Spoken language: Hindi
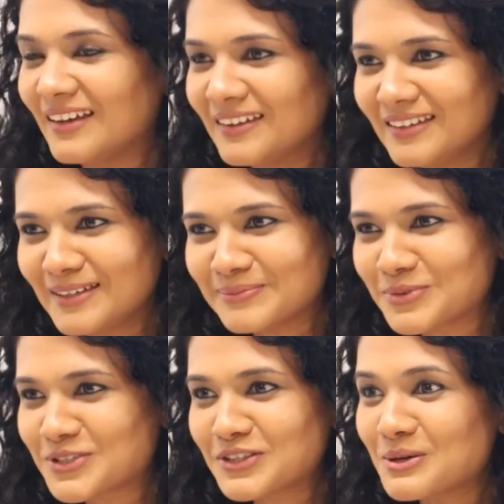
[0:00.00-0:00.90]
नहीं
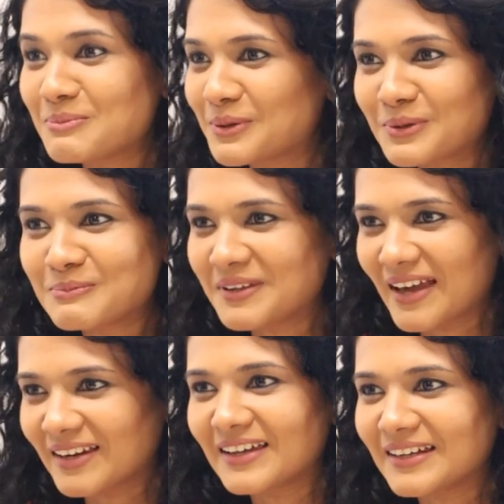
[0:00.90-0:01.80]
मुझे तो बिल्कुल भी
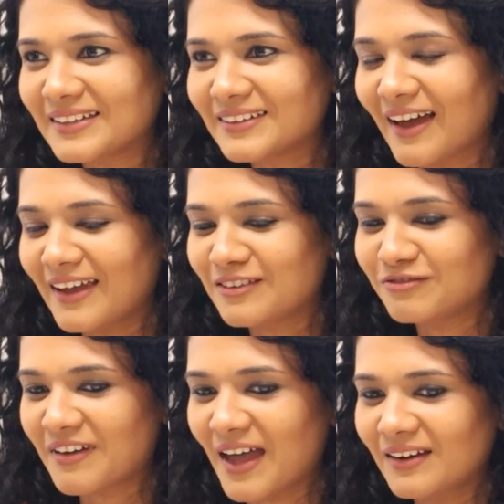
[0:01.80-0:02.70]
आइडिया नहीं था
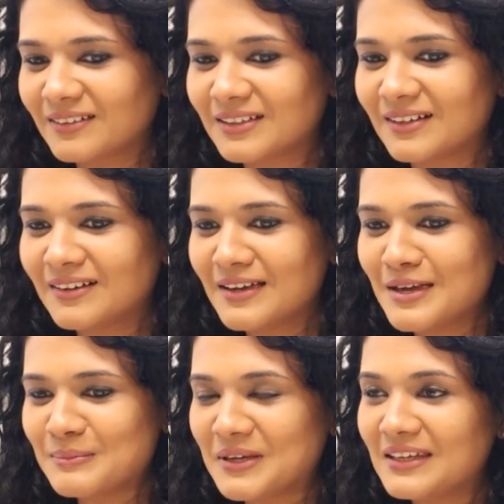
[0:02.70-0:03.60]
इनफैक्ट
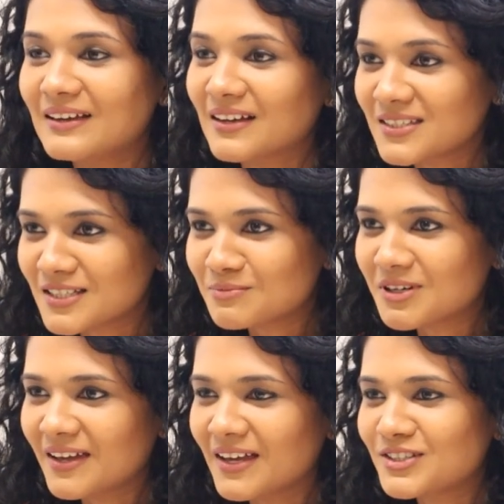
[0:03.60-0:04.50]
मेरी एक
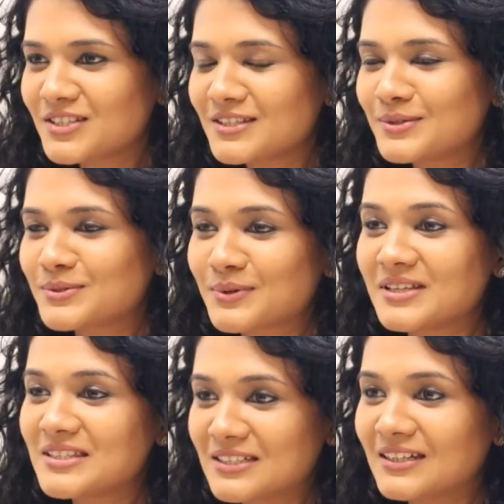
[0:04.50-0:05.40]
कस्टमर है जिसने उसको
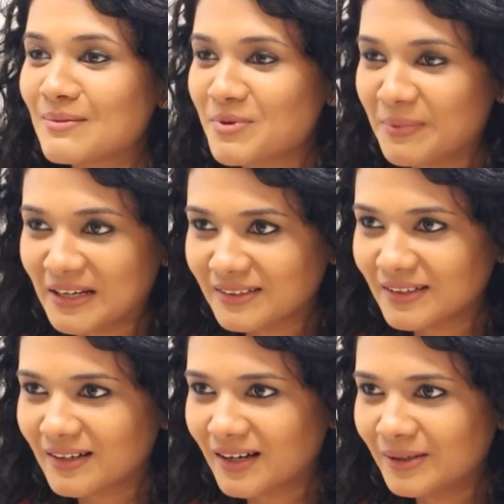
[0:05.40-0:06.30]
इंस्टाग्राम पे पहले
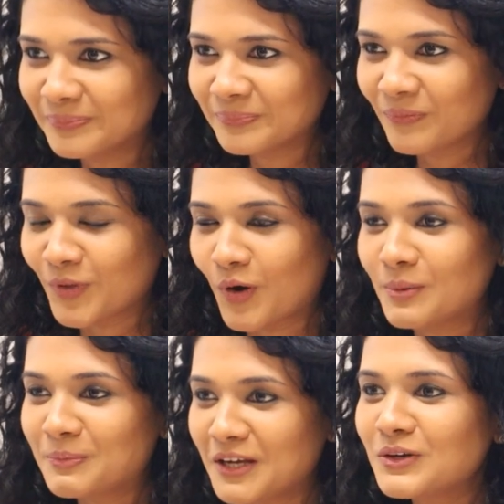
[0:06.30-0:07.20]
देखा अच्छा।
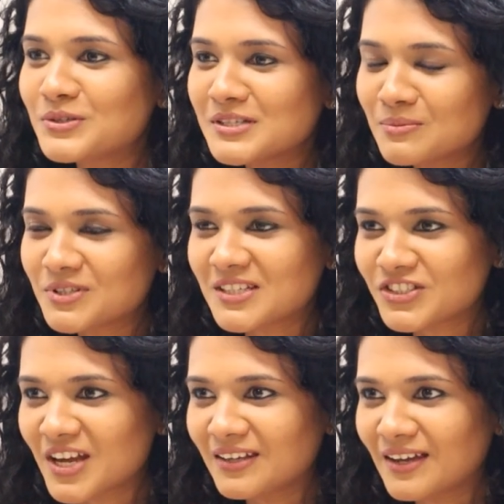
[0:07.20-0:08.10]
और फिर उसने मुझसे
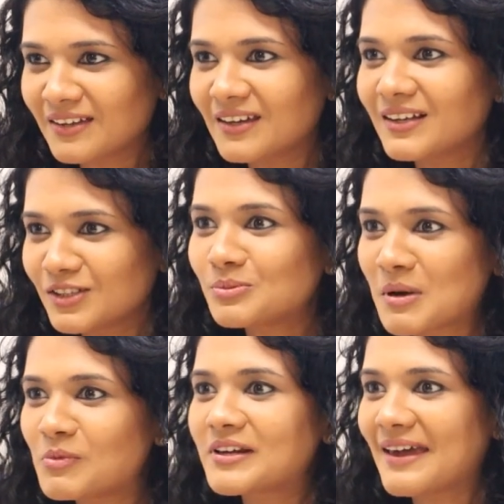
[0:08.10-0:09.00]
शेयर किया कि अरे
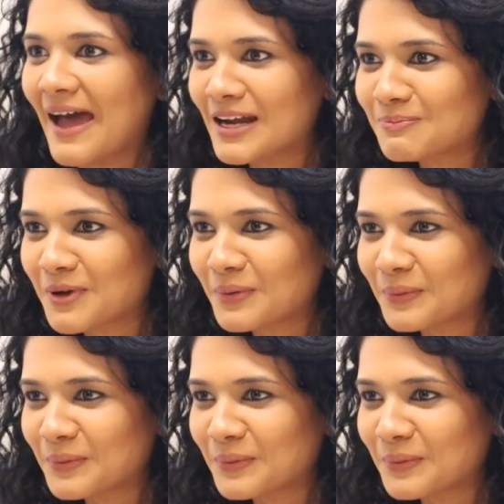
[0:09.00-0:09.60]
तुम अमूल के एड पे